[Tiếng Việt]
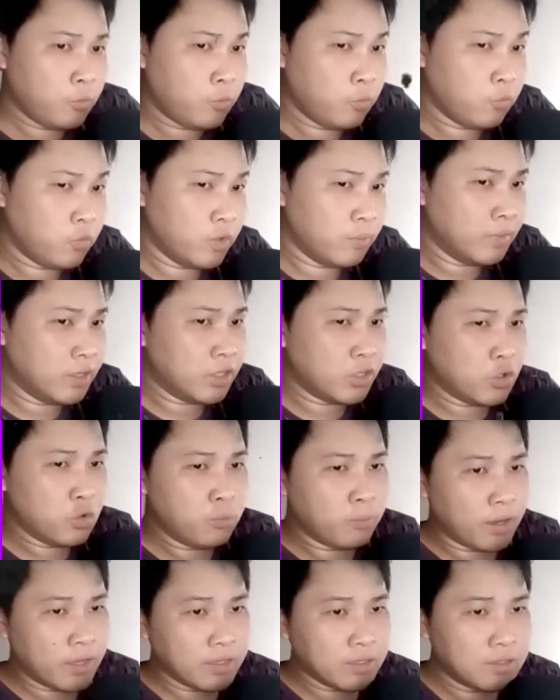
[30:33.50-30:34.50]
Viên Minh nhíu
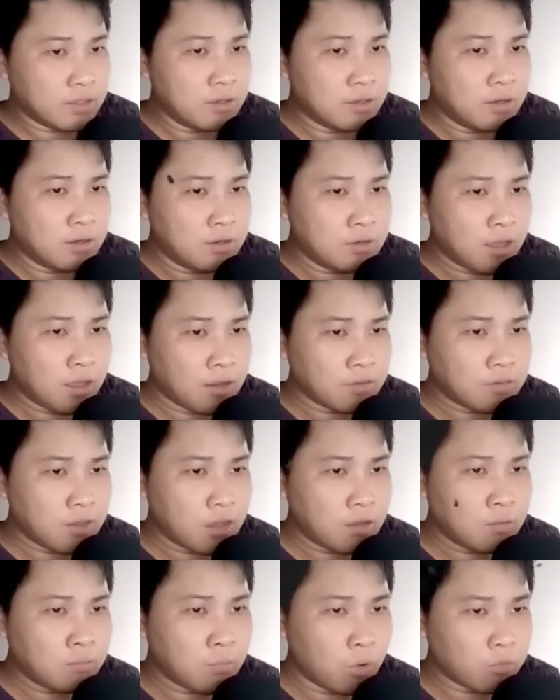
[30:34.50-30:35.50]
mày, thần
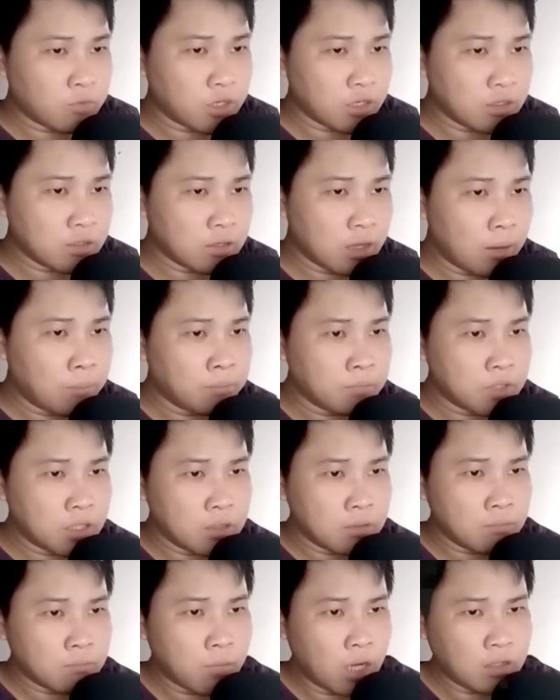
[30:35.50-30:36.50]
sắc một trận âm
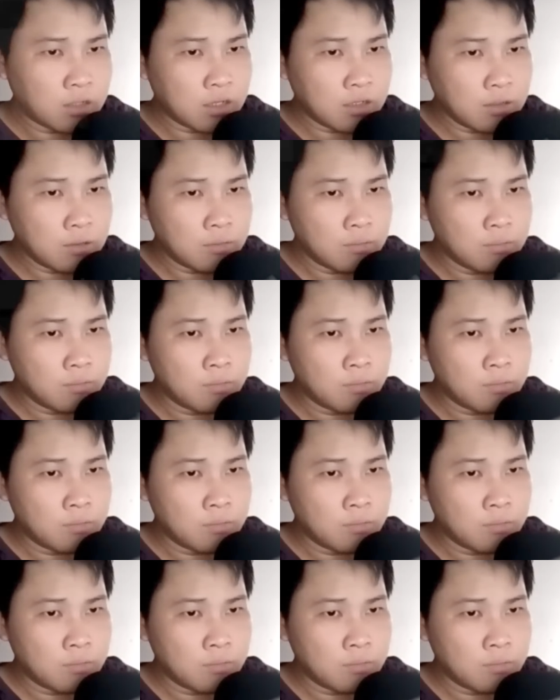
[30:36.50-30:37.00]
tình bất định.